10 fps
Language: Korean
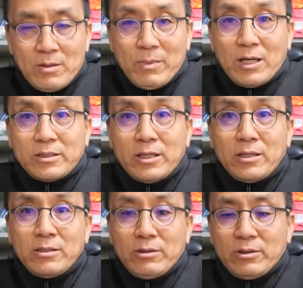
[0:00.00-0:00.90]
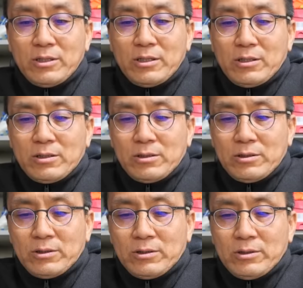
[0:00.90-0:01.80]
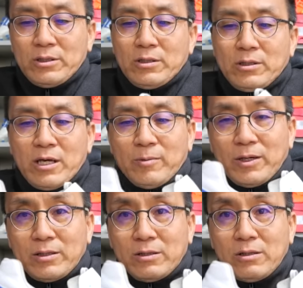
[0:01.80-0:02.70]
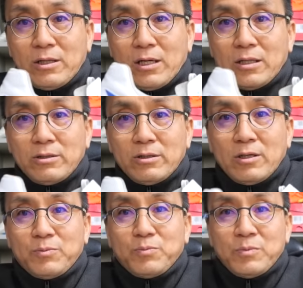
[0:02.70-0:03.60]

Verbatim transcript: 막상 여기를 여, 이 에바가 들어가 이렇게 넓게